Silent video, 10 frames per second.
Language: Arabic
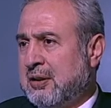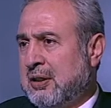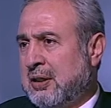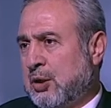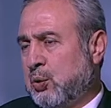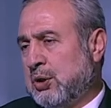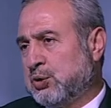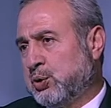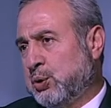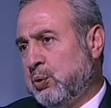الرؤية
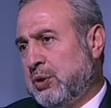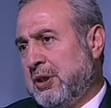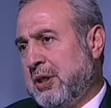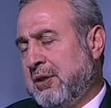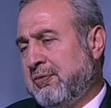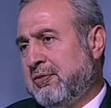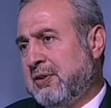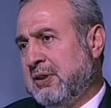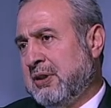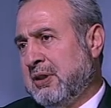الصهيونية
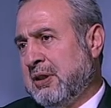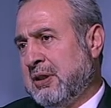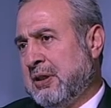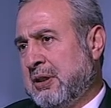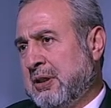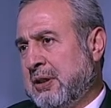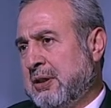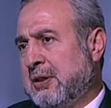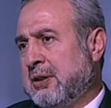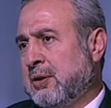في
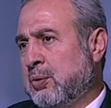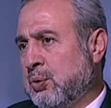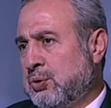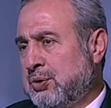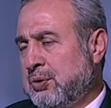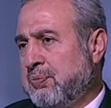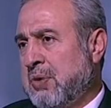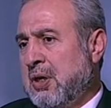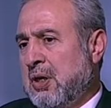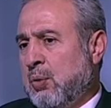القدس
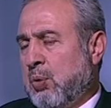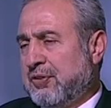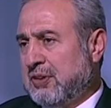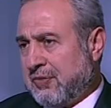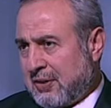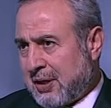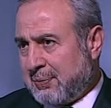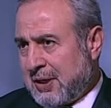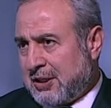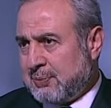وفي الضفة
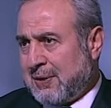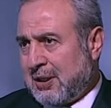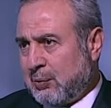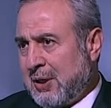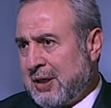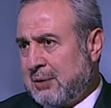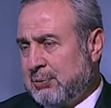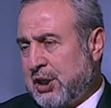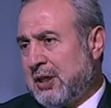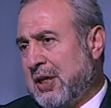الغربية إجمالا ولكن
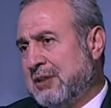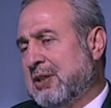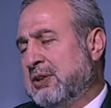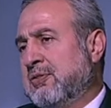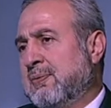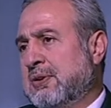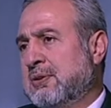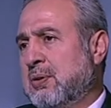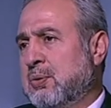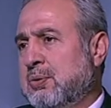بشكل أساسي في
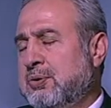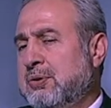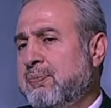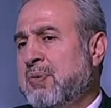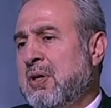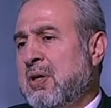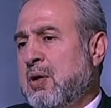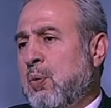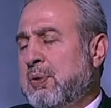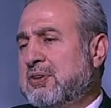مدينة القدس
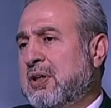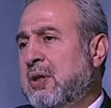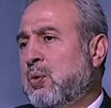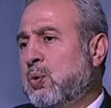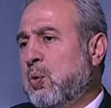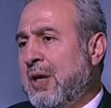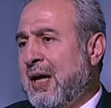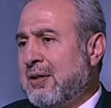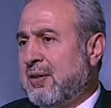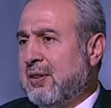هم يستغلون كل
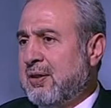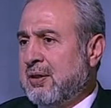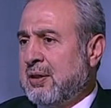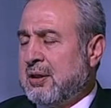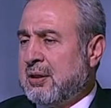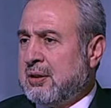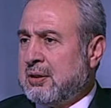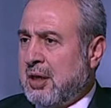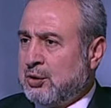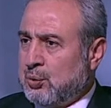حادث
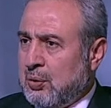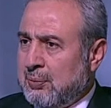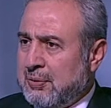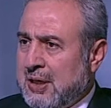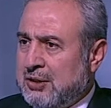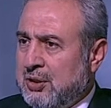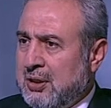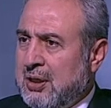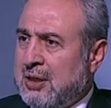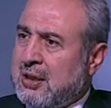يحصل من
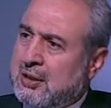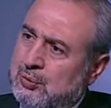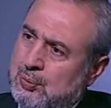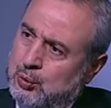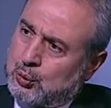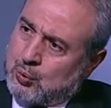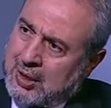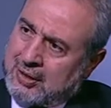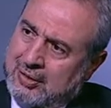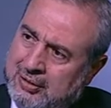أجل التقدم
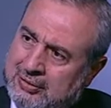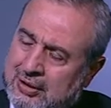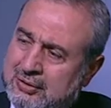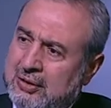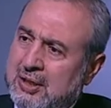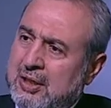خطوة أكثر تحت